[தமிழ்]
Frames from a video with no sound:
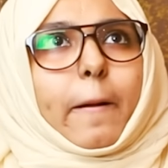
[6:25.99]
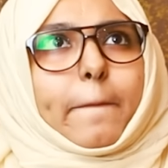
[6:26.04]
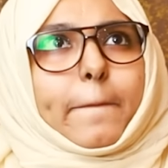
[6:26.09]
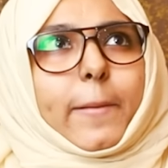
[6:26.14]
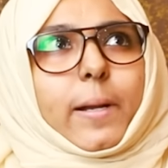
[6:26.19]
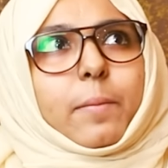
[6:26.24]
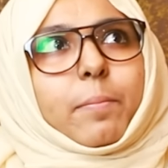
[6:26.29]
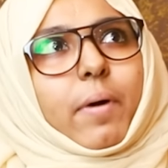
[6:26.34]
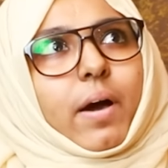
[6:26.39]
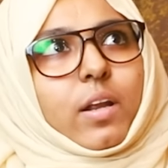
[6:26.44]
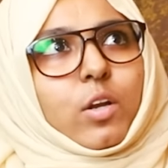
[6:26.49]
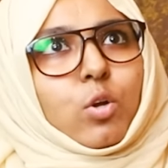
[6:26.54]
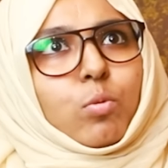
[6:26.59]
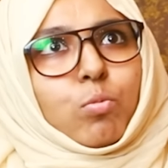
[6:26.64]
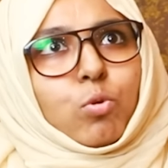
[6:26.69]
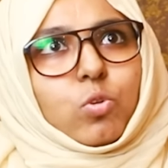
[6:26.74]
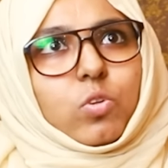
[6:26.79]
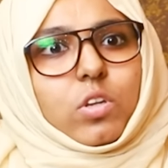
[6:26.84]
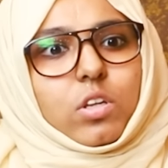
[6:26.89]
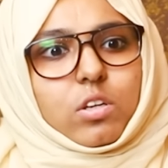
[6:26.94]
அப்படி
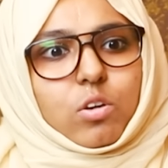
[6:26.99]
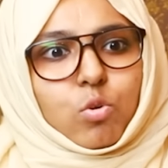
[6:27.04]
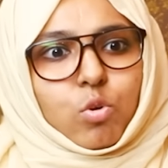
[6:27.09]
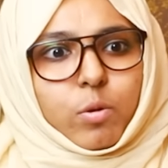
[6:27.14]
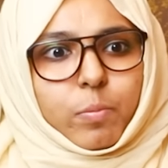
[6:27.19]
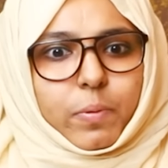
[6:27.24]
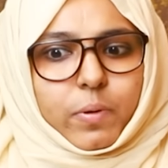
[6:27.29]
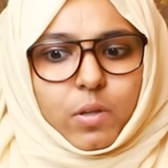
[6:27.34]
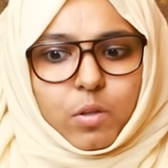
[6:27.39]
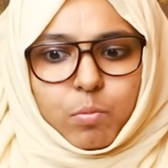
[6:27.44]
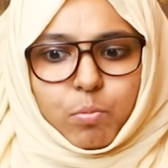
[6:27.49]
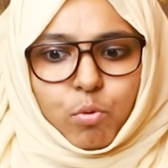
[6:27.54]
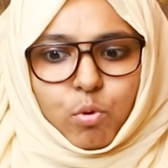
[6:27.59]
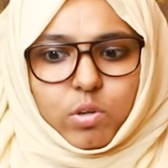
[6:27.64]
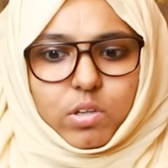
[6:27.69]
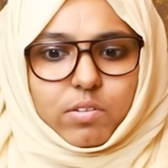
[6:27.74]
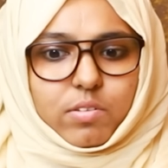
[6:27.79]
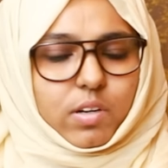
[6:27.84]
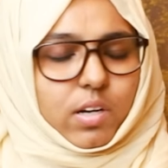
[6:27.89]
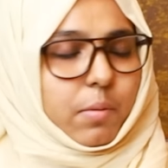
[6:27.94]
பார்க்கும்போது நீங்க குறிப்பிட்டது
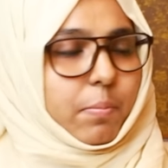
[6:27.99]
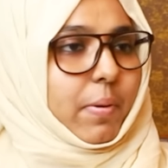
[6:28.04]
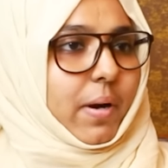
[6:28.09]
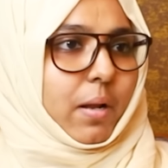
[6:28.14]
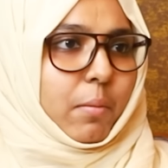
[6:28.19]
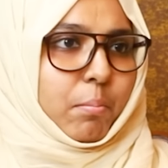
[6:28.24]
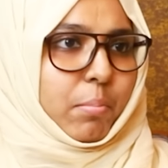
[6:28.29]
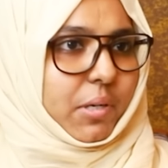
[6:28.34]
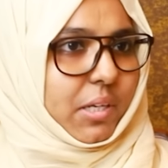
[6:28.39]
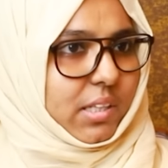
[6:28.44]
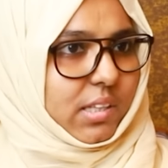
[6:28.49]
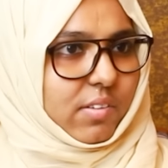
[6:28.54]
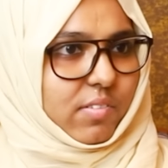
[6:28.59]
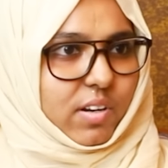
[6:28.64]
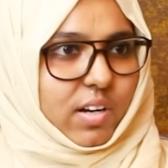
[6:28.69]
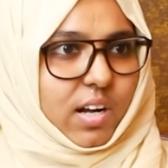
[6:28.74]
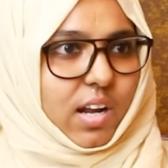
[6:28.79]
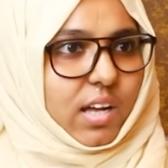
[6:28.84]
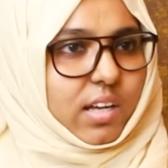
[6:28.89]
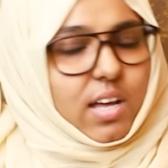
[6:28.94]
போல அவர்கள் பணம்
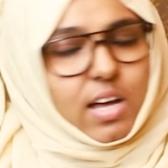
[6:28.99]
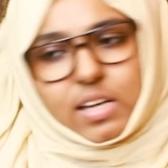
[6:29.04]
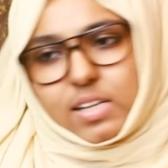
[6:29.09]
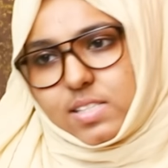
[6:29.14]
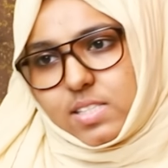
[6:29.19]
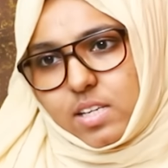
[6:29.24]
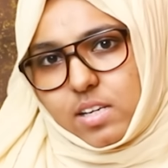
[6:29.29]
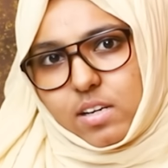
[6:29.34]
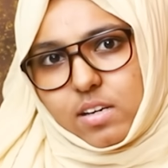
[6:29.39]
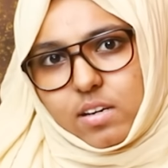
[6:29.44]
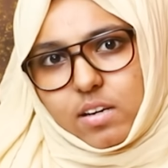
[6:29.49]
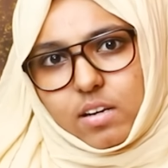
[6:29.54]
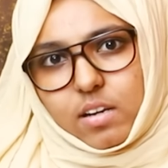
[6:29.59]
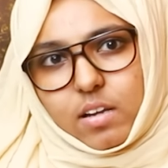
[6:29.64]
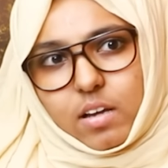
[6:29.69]
படைத்தவர்களாக அரசியல்